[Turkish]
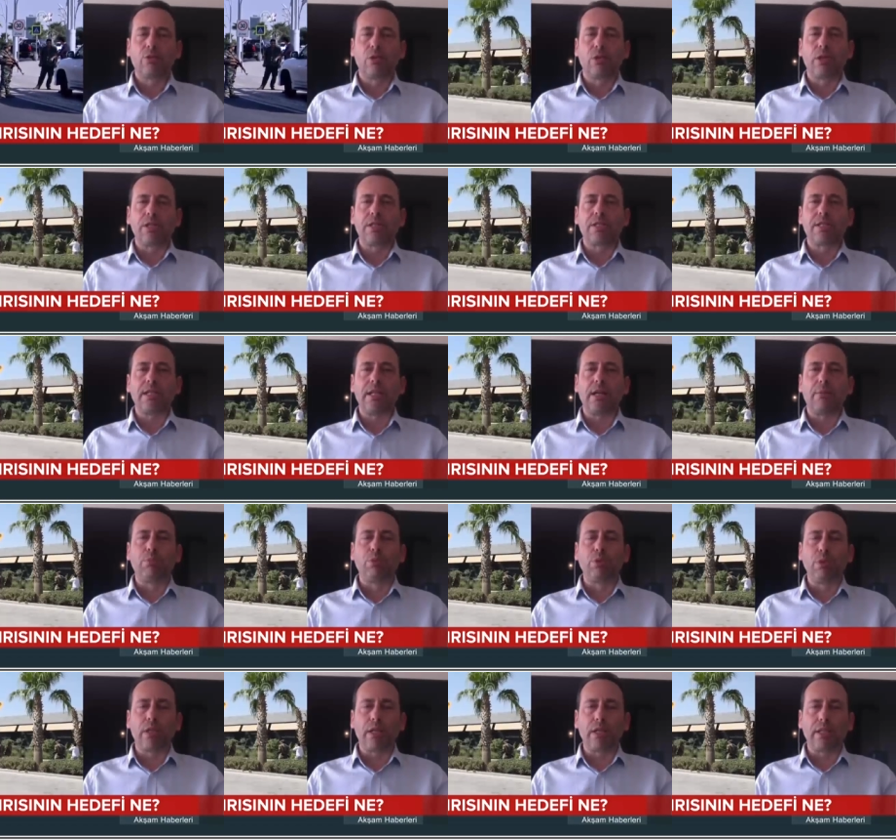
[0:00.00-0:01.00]

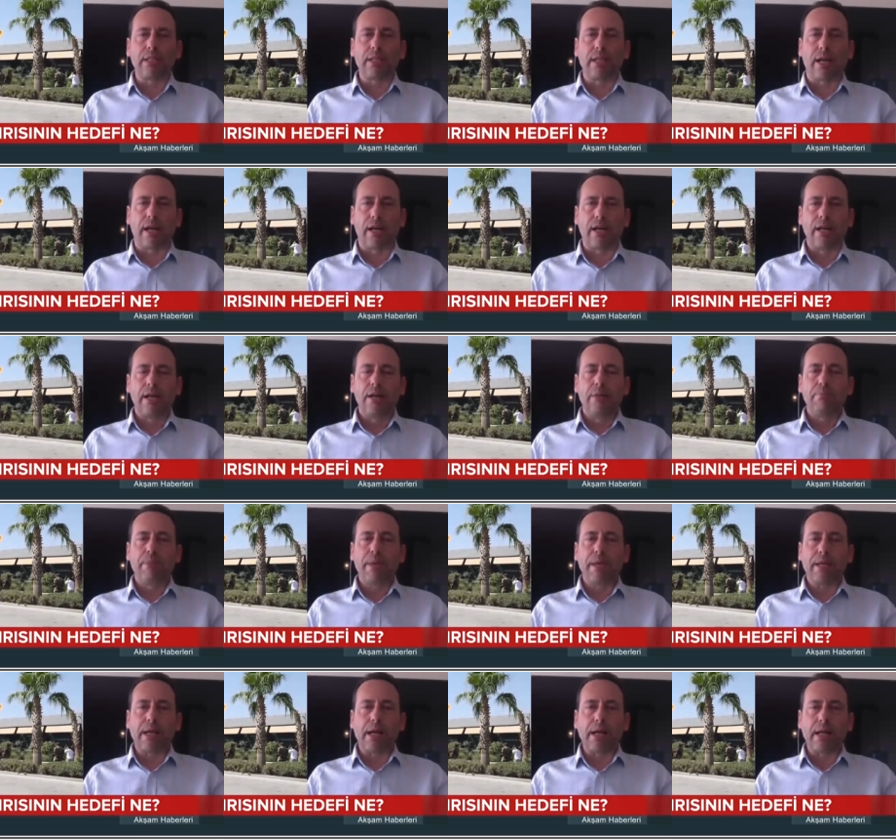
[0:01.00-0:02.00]
Dolayısıyla bunların da
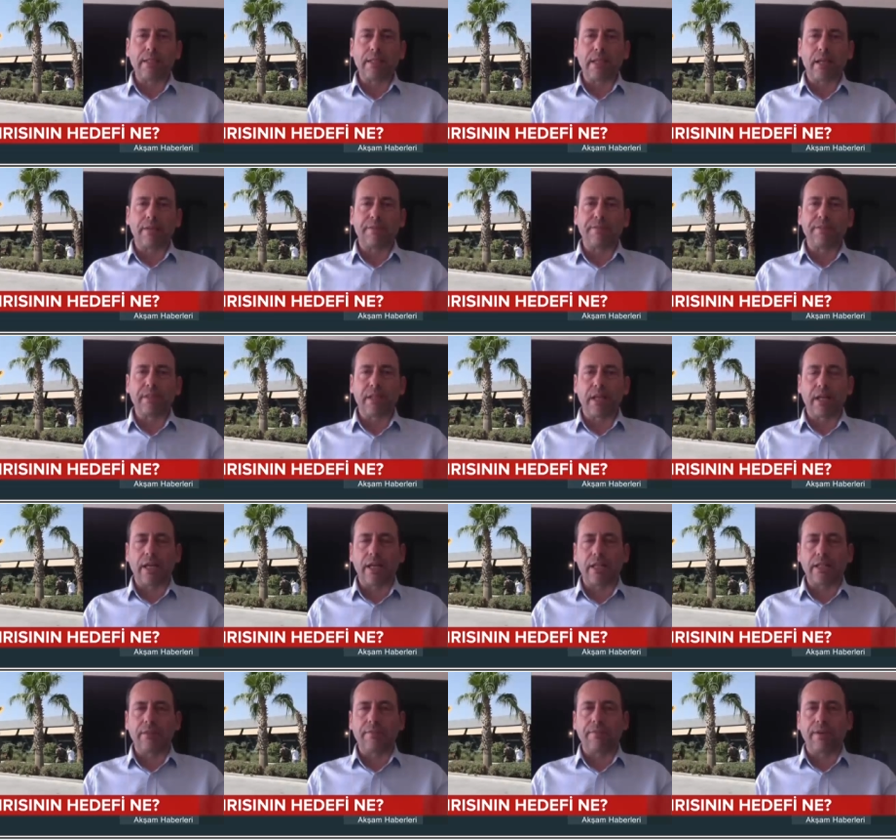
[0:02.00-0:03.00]
PKK tarafından
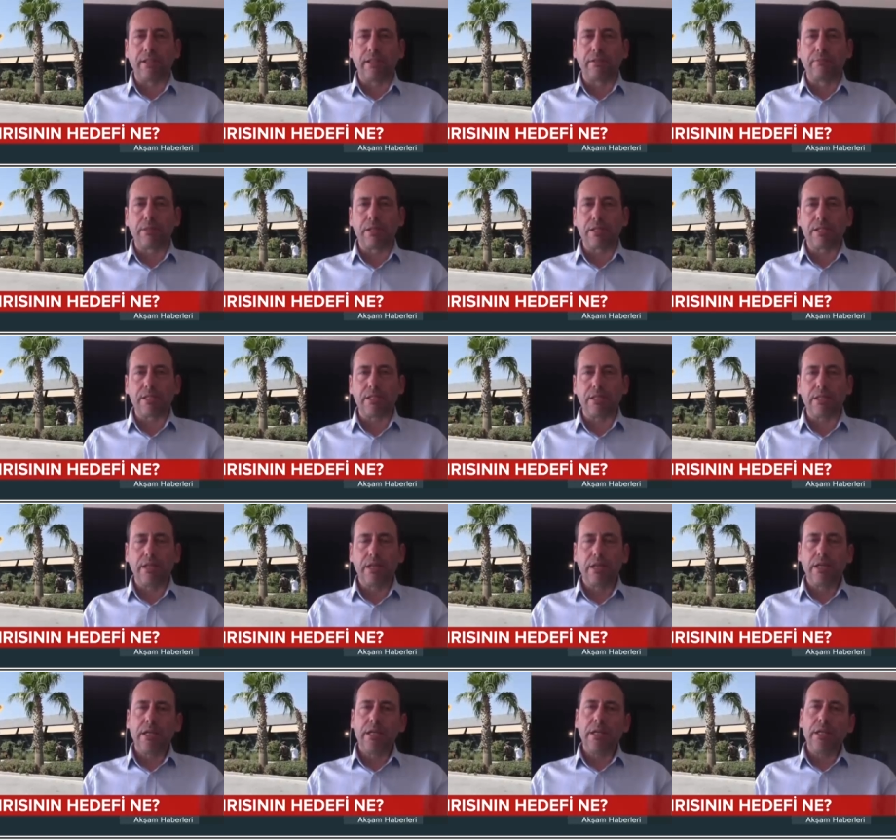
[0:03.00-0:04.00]
hedef alınması